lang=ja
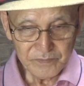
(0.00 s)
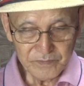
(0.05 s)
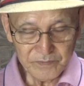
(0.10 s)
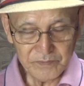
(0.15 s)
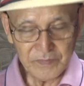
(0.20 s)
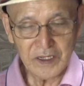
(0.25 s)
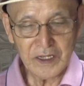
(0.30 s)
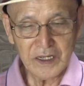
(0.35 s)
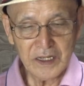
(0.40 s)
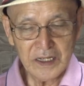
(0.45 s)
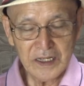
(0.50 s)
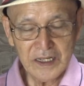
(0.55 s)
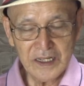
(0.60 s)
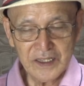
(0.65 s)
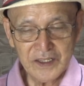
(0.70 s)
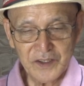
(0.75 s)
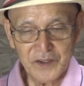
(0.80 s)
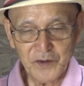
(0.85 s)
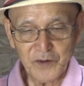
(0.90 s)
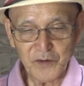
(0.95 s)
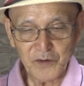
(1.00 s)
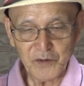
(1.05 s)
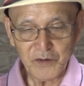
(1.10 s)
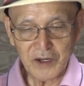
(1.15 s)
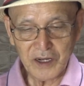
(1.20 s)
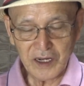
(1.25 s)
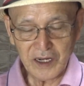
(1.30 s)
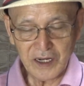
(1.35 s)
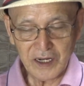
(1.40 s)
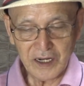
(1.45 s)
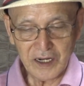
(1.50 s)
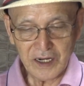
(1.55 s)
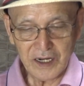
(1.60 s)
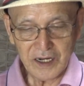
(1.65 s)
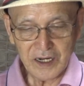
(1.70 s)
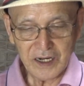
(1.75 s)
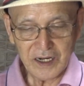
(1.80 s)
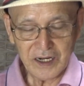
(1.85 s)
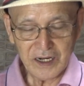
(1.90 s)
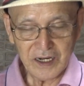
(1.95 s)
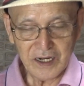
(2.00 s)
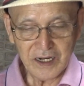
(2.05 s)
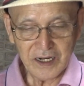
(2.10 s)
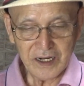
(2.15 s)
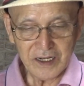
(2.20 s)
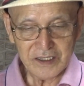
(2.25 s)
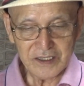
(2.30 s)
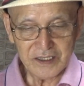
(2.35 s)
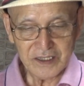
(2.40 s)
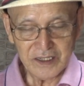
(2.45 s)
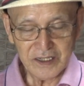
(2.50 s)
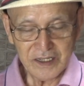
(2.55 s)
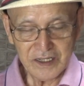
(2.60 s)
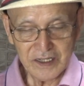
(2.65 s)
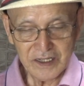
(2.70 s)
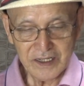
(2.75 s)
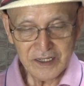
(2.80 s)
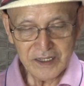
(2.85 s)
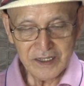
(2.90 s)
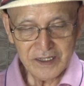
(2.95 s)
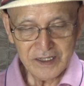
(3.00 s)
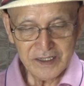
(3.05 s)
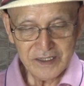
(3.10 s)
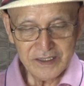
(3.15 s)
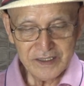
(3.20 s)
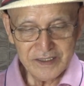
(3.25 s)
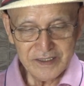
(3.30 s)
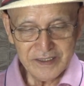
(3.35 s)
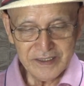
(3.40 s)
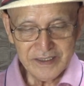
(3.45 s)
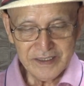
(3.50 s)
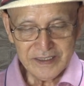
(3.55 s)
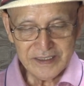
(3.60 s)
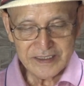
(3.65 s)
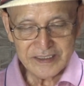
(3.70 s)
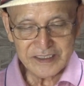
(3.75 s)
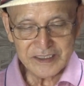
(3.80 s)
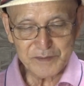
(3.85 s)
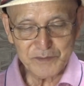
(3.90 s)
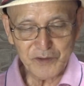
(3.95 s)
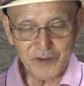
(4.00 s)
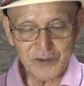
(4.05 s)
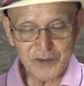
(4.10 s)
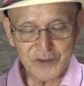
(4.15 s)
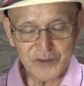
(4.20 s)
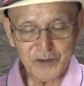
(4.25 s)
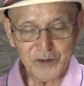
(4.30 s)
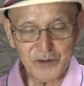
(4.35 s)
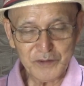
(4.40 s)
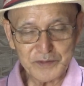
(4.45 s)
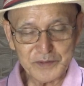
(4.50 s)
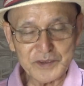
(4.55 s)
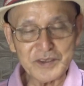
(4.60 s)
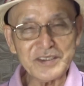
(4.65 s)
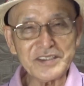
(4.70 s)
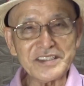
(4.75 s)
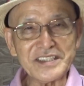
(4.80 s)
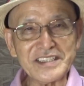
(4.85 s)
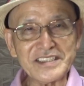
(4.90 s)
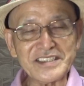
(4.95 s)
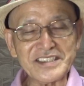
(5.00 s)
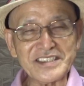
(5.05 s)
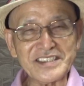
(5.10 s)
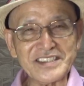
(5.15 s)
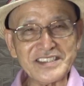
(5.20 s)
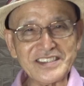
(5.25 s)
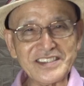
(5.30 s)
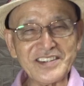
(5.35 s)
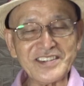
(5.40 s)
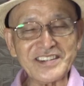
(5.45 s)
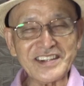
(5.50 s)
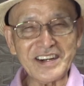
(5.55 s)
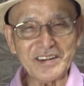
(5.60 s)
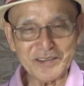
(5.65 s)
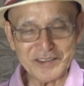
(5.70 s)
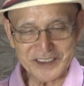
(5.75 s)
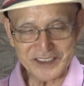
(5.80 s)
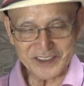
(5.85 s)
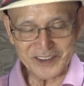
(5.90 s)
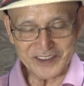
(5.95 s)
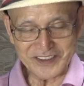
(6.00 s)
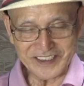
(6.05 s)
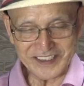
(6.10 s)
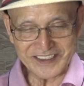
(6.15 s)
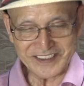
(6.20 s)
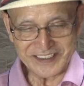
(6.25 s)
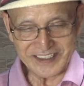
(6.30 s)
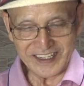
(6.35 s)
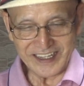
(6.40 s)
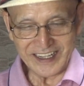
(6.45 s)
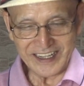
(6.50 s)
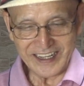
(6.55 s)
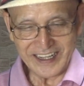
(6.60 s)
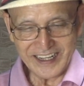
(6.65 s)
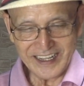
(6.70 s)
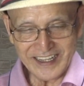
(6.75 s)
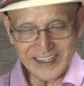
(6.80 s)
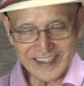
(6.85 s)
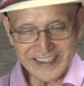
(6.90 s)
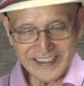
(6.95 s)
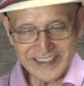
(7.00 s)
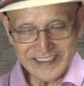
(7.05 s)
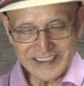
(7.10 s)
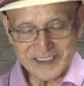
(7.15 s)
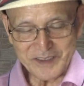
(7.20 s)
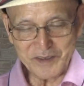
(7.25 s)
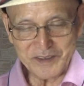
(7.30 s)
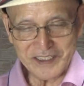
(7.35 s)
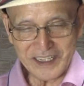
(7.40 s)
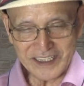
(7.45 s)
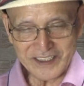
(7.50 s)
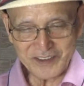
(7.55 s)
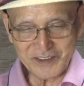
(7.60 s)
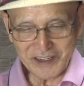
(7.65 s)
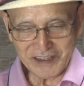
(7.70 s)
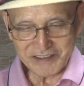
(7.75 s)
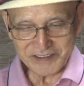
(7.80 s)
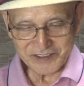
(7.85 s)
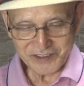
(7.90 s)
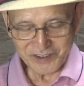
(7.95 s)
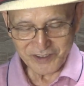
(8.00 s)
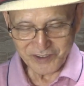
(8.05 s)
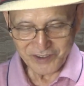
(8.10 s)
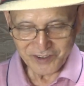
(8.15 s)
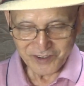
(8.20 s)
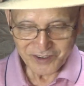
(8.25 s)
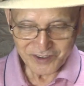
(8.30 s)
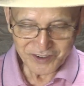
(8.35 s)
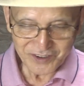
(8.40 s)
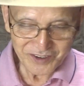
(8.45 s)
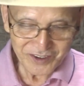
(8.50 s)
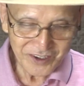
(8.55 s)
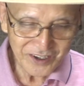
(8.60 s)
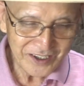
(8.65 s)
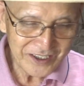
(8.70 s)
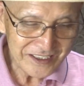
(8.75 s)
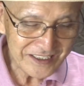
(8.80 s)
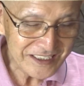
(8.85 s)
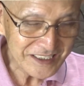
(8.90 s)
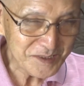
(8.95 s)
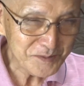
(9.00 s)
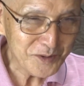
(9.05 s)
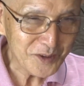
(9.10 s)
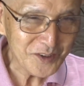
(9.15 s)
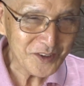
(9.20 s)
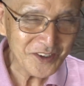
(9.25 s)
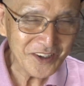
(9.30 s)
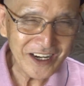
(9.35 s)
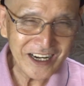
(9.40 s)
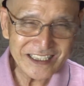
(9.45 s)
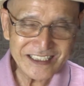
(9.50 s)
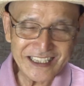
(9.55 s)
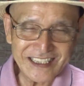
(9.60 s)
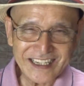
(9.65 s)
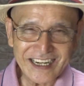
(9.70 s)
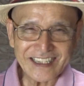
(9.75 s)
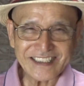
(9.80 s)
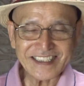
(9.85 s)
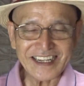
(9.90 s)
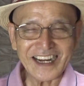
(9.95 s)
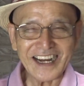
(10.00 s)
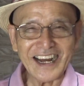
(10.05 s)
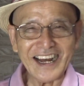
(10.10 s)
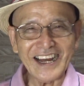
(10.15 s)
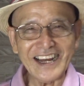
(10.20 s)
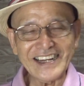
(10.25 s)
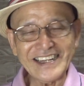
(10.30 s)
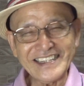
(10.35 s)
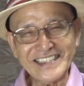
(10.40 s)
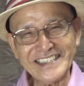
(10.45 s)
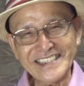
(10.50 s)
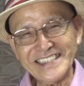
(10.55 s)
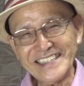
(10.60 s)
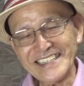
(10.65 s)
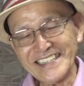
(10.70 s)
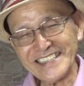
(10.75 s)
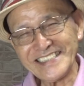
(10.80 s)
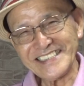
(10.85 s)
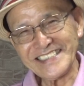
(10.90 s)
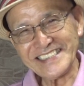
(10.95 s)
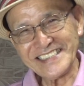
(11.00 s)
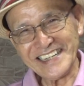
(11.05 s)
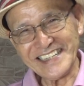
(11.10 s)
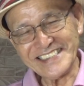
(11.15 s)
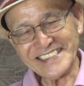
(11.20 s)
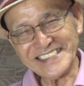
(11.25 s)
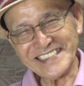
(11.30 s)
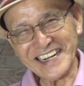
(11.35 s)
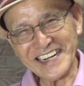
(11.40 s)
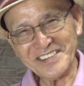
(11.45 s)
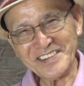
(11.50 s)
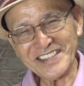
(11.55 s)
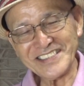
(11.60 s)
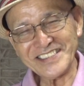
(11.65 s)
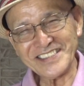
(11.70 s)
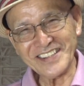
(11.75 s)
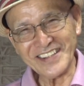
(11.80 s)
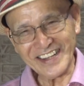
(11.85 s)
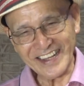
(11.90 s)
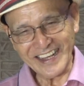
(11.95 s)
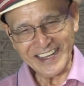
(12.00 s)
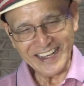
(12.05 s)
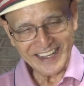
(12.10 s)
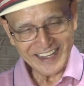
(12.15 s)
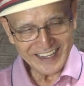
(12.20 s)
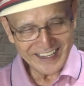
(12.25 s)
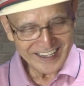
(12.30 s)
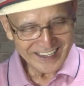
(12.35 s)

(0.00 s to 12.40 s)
まあ、今日は、あ一門の分立というのが面白いですね。でもなんとなくその一門の温かさが感じられますよね。